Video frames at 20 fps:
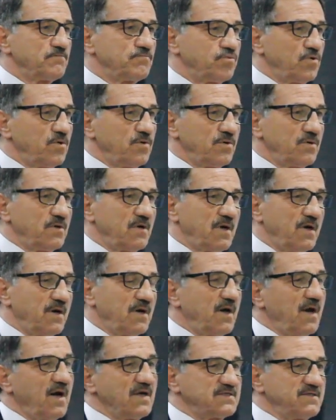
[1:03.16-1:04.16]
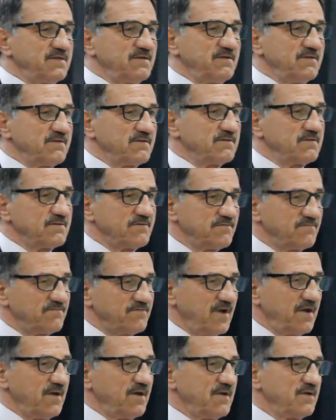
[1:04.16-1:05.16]
bu hazin
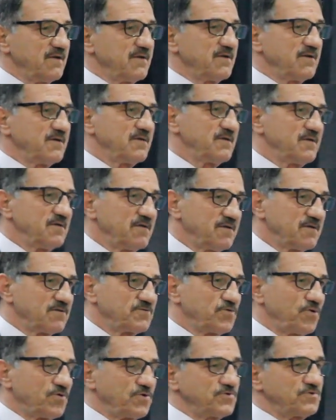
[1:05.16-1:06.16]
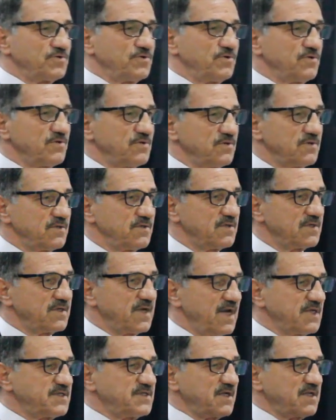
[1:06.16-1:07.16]
ve sonucu
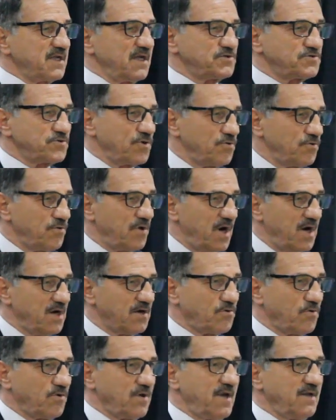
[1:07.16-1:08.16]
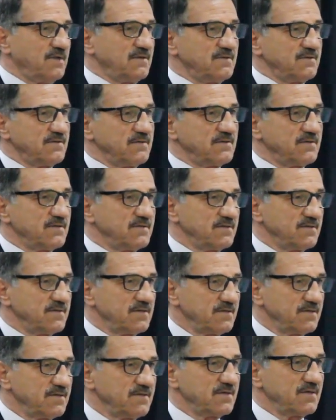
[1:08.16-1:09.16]
gerçekten çok ağır olan
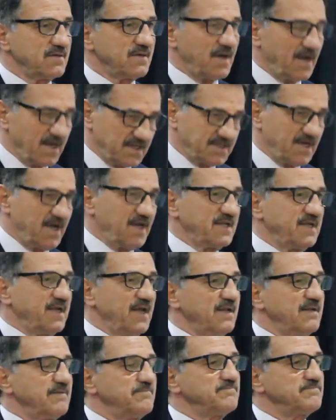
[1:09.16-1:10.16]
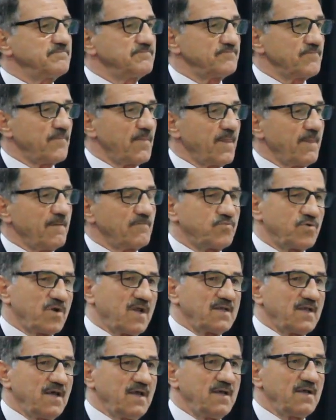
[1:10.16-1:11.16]
kaza diyelim.
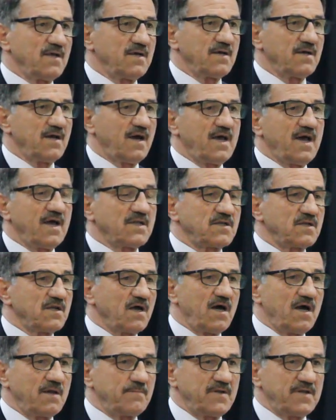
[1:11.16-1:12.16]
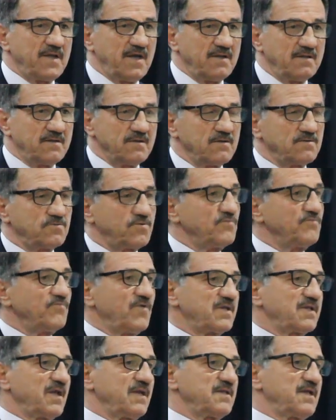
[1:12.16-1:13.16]
Burada hayatını kaybeden tüm
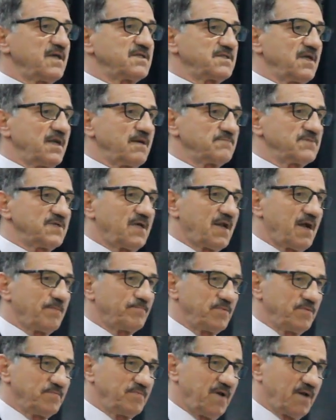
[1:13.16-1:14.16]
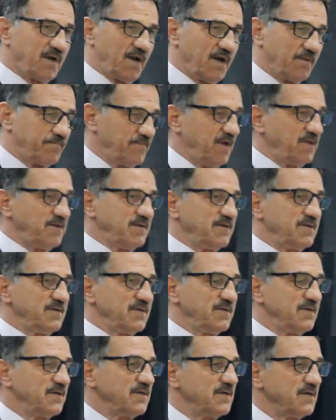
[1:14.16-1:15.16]
vatandaşlarımıza Rabbimden rahmet,
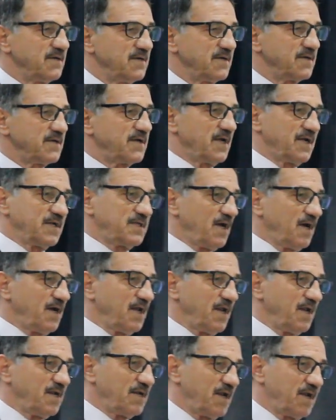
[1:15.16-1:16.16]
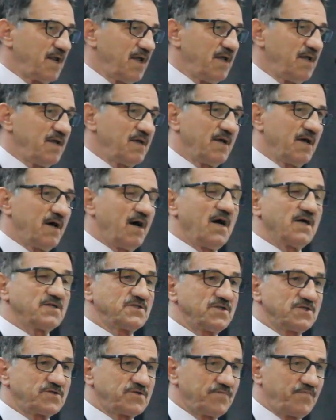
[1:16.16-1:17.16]
geride kalanlara
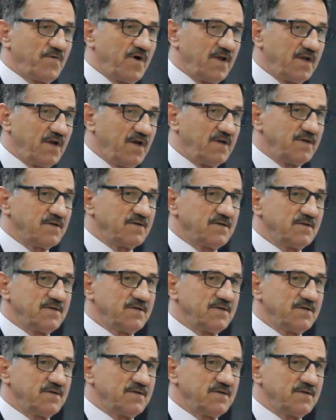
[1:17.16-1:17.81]
acil şifalar